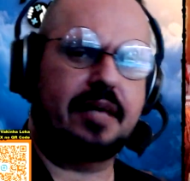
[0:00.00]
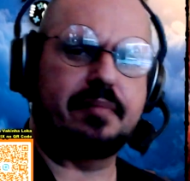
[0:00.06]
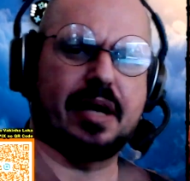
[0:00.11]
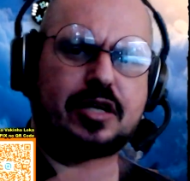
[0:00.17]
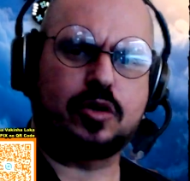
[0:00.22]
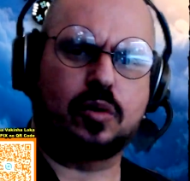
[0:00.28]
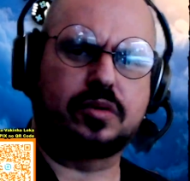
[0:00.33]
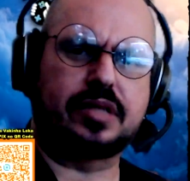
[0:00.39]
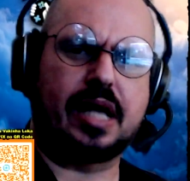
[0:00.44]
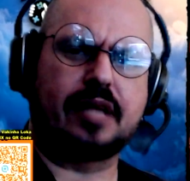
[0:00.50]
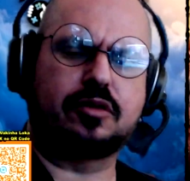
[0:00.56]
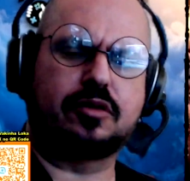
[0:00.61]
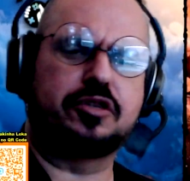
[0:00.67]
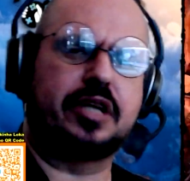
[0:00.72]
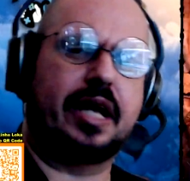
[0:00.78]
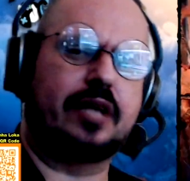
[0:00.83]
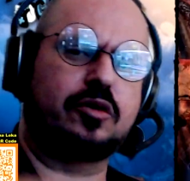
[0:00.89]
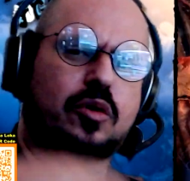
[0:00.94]
contato
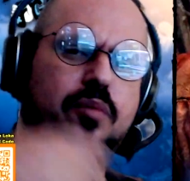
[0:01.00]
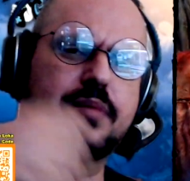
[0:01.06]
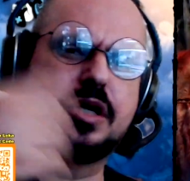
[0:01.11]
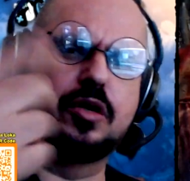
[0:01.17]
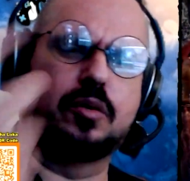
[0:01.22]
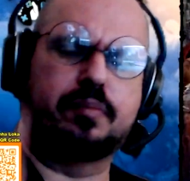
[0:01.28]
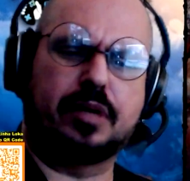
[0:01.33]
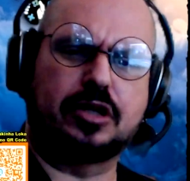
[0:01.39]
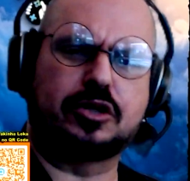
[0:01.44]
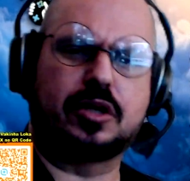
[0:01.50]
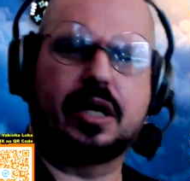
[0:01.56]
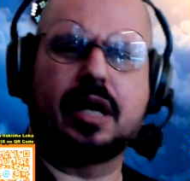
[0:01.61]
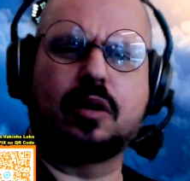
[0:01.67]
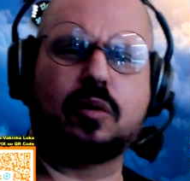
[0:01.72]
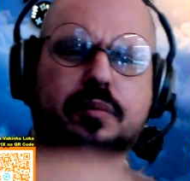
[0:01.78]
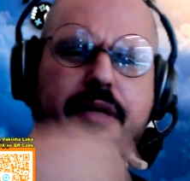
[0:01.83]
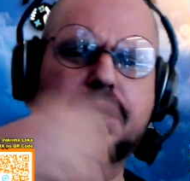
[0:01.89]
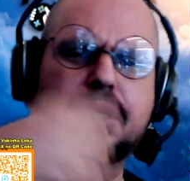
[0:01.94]
direto comigo, pode jogar
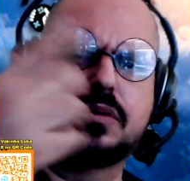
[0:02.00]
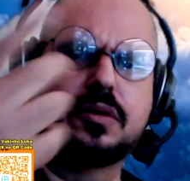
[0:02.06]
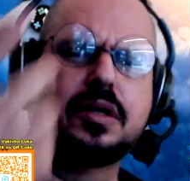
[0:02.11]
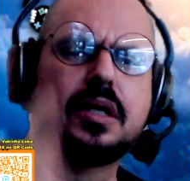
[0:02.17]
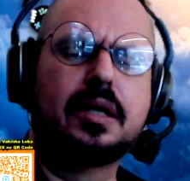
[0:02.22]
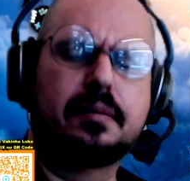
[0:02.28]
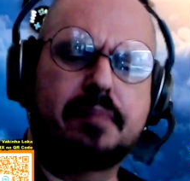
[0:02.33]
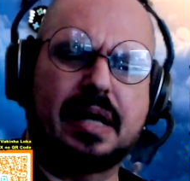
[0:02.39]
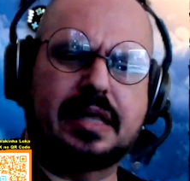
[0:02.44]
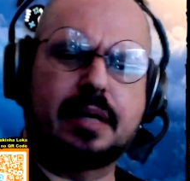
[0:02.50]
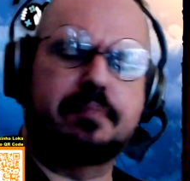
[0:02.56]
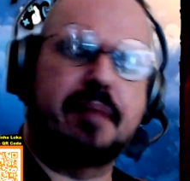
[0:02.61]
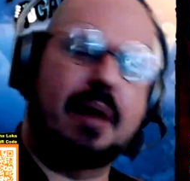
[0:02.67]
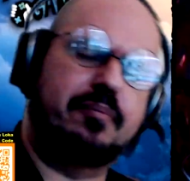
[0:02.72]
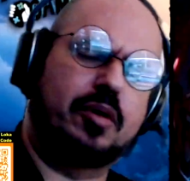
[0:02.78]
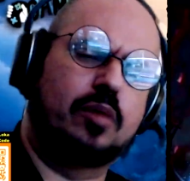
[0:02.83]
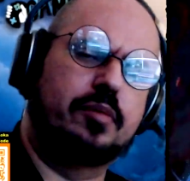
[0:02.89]
comigo, bater papo comigo